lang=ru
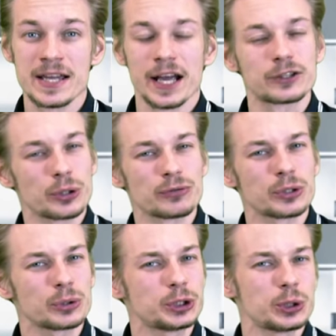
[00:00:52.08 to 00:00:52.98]
Это
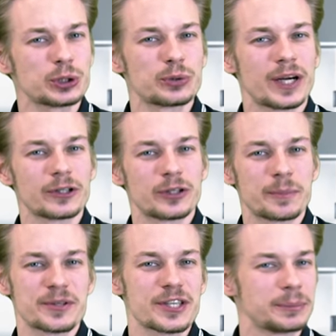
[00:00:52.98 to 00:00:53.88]
ровно то чувство,
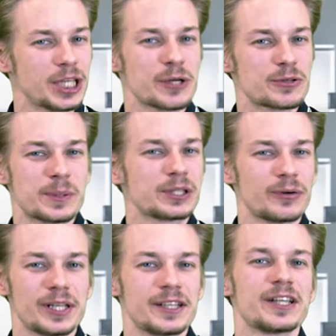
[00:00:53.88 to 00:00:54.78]
которое по сообщению
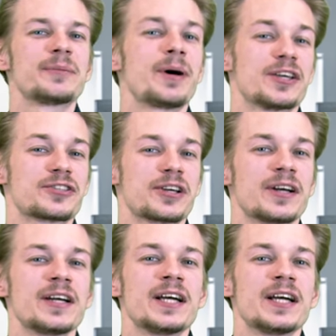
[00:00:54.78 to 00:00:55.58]
испытывал Элон Маск –